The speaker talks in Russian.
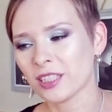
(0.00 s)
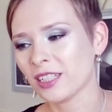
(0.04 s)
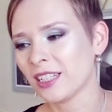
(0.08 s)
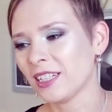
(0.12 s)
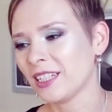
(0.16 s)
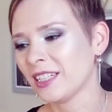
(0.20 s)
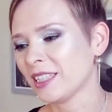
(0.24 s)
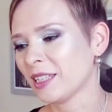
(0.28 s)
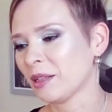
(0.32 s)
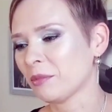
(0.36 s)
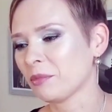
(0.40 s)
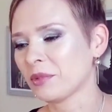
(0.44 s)

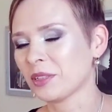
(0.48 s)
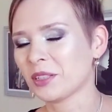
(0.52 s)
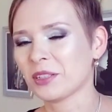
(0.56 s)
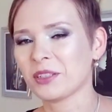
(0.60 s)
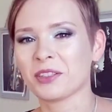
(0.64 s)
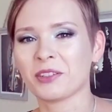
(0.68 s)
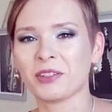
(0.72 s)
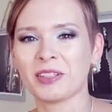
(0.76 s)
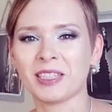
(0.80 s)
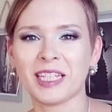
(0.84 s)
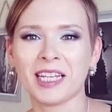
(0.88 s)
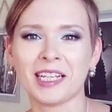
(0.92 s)
или там
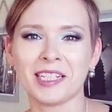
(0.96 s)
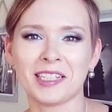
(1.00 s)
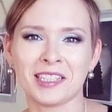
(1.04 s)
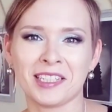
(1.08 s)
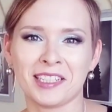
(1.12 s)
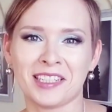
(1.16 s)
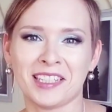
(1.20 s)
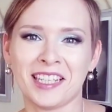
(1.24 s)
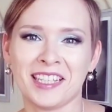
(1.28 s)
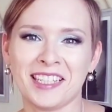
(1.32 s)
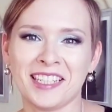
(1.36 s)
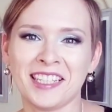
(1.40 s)

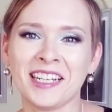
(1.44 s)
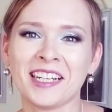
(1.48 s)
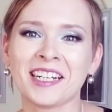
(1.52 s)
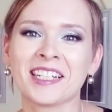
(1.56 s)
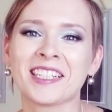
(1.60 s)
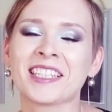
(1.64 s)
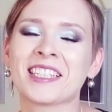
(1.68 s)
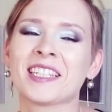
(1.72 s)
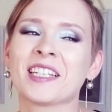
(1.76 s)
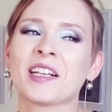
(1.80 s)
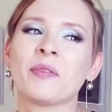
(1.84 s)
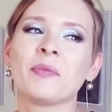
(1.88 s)
хватайте за
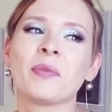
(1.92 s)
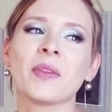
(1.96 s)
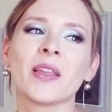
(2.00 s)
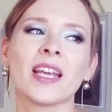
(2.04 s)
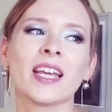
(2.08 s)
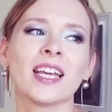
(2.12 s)
сердце.